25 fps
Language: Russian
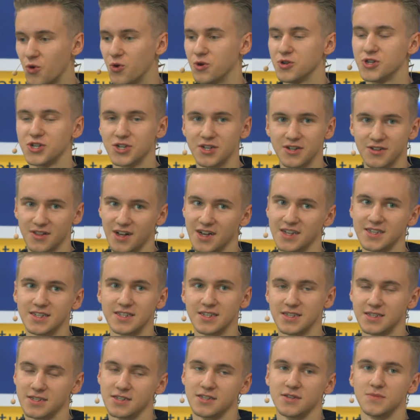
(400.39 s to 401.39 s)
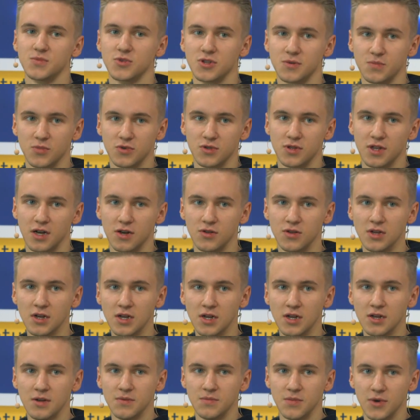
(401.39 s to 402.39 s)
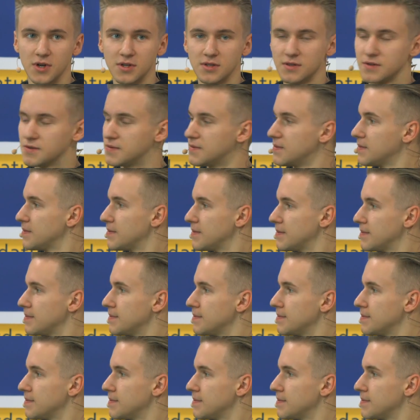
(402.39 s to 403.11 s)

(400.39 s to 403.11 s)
очень класно и за ними наблюдают. А є якісь,